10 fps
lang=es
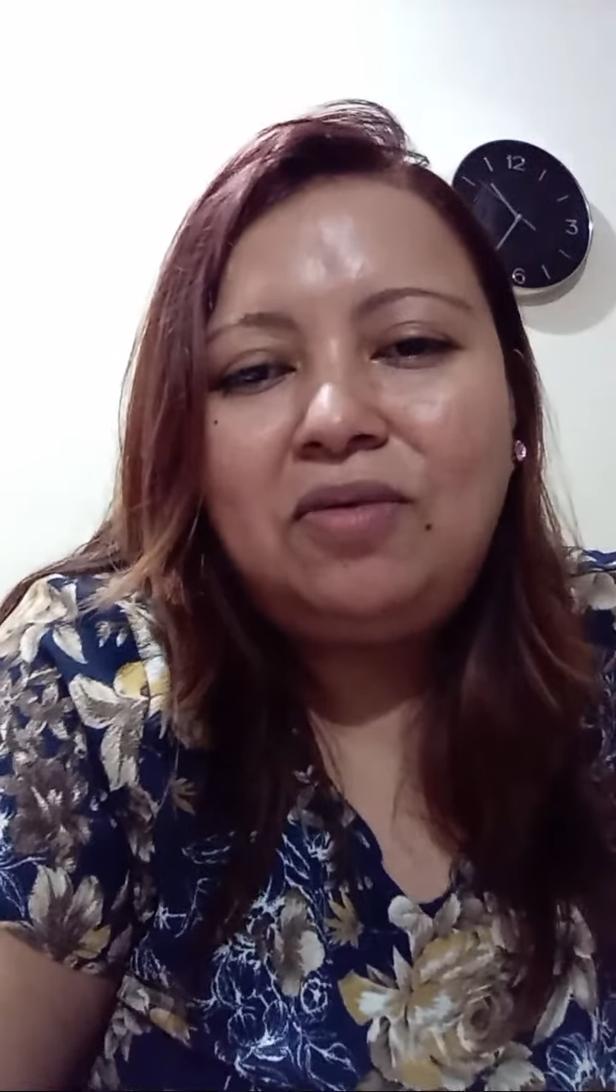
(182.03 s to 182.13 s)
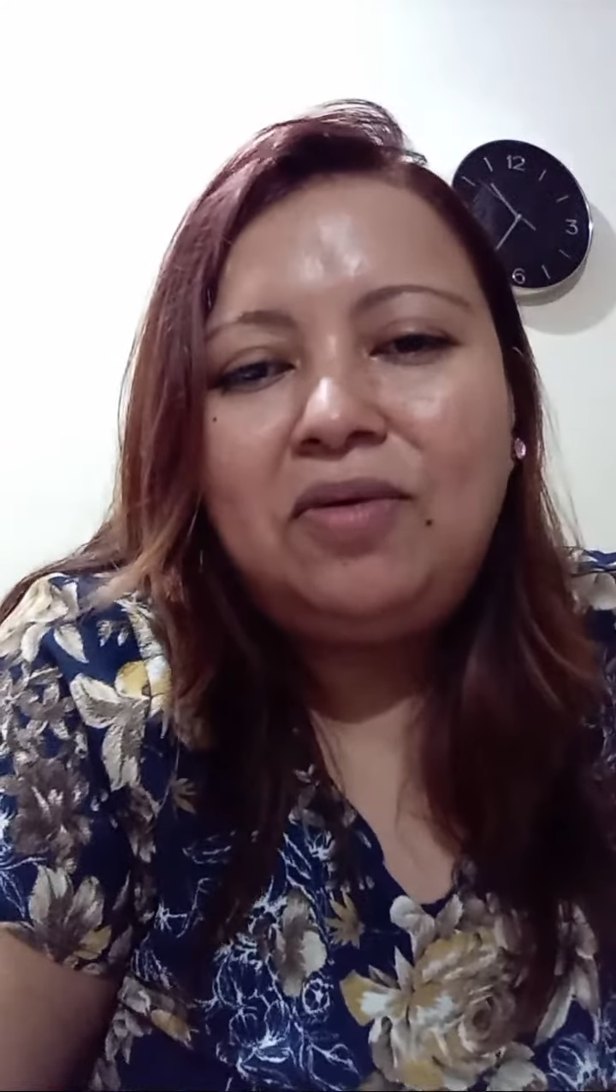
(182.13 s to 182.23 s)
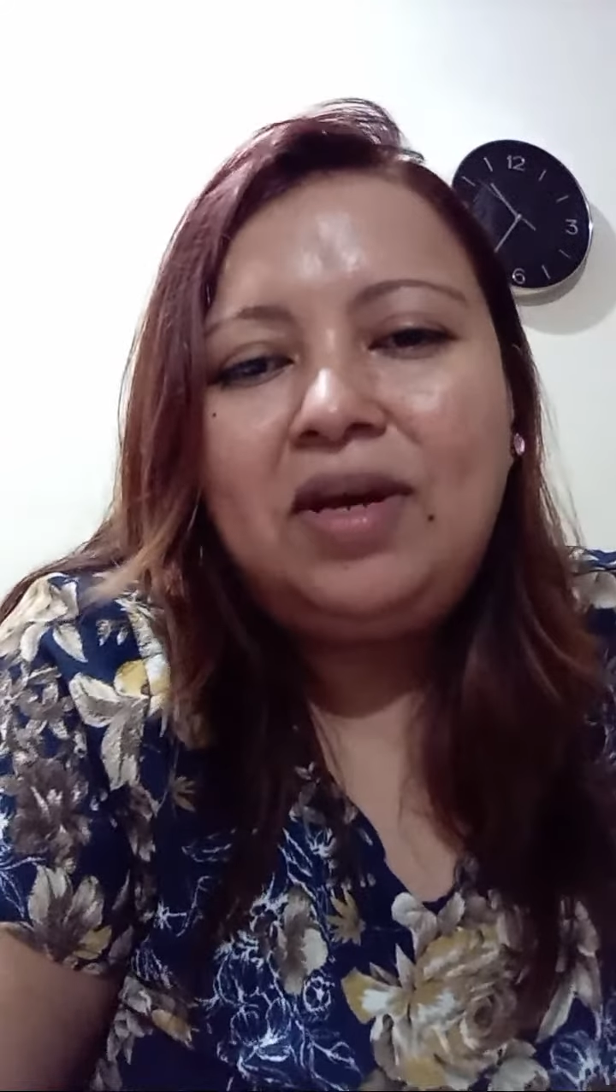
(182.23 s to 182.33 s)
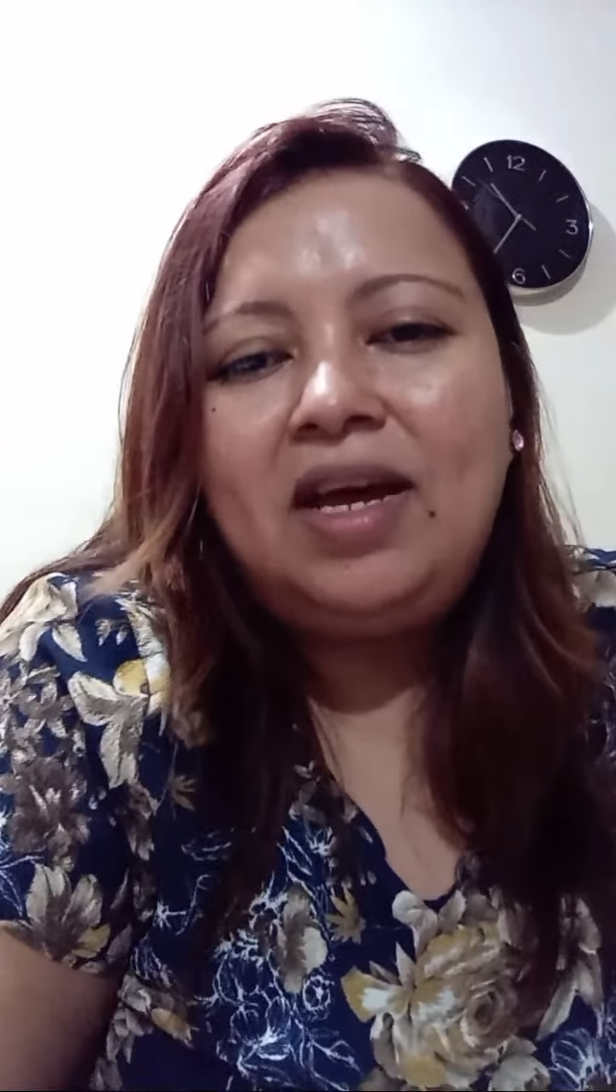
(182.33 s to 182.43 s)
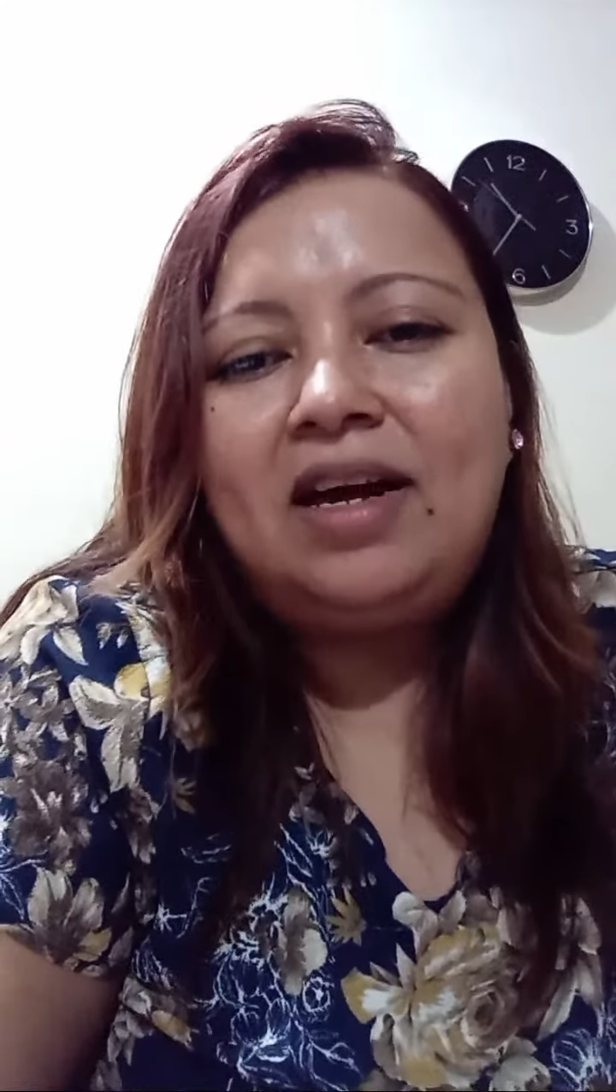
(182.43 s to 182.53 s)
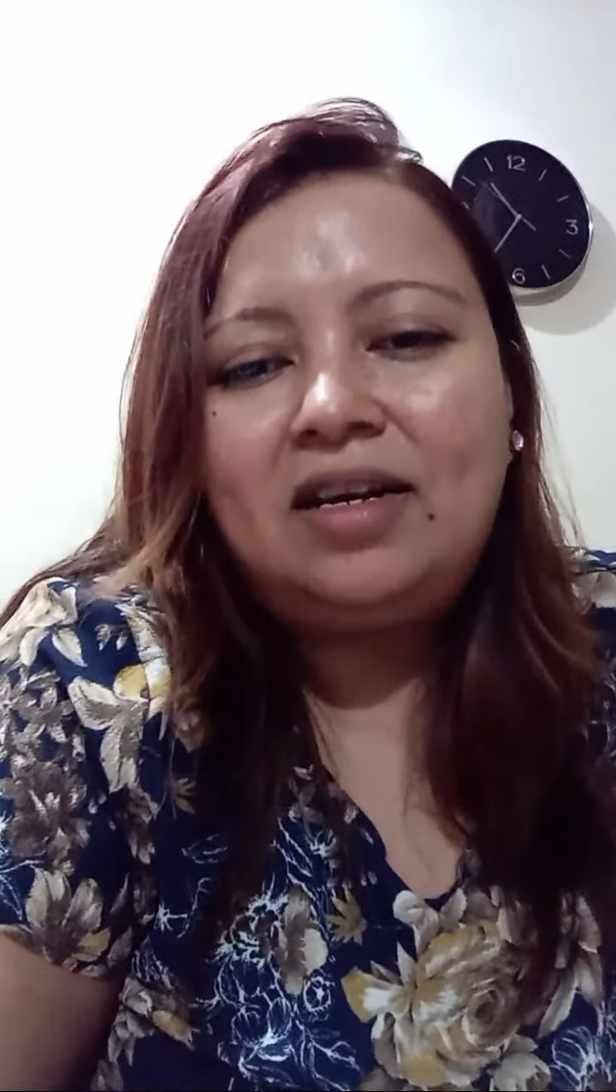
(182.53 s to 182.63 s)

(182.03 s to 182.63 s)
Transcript: voy a